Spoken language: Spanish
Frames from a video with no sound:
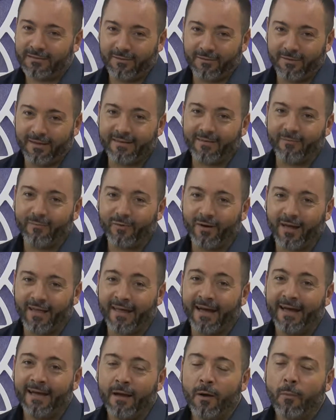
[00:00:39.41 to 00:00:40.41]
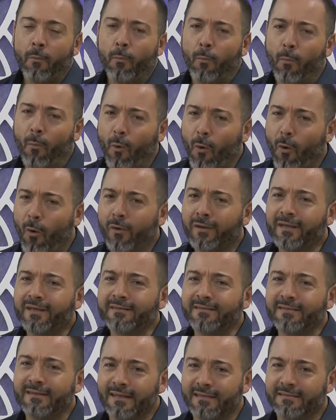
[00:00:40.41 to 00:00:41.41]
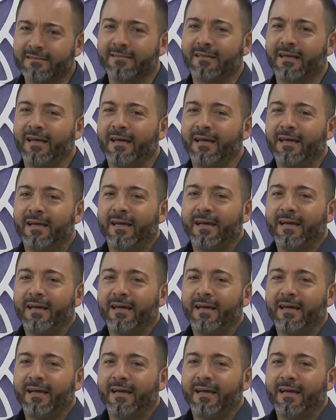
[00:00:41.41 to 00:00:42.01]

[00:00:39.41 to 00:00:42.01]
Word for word: sido una temporada muy intensa,